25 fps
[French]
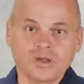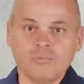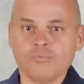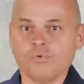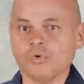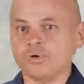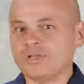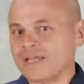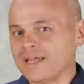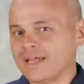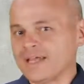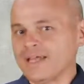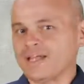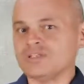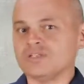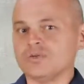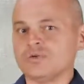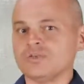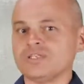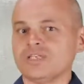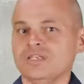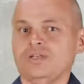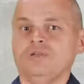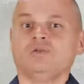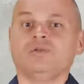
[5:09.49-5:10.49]
Pour des
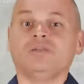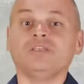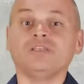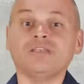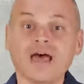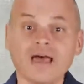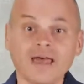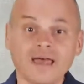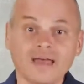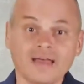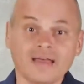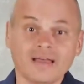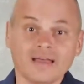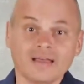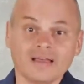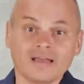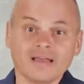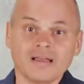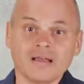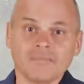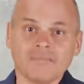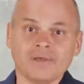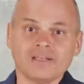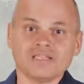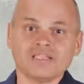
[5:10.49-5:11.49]
raisons sécuritaires,
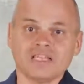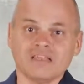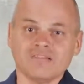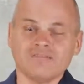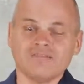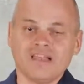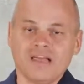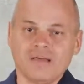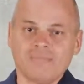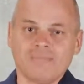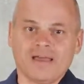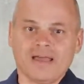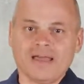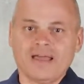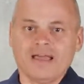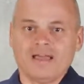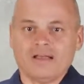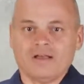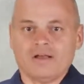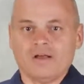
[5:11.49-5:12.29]
parce qu'évidemment,